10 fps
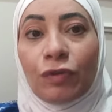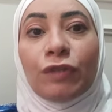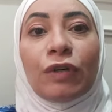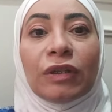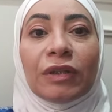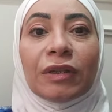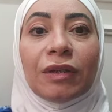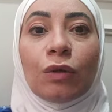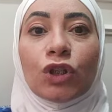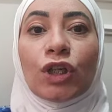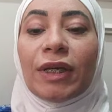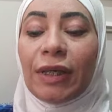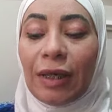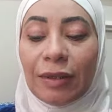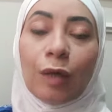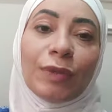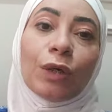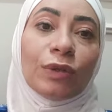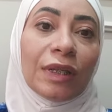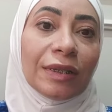في فتره الدوره الشهريه لانها
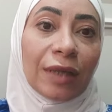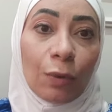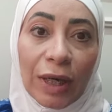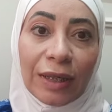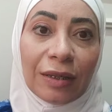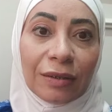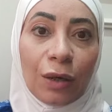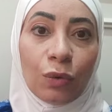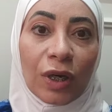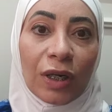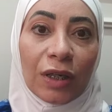بتاخد السوائل الدوره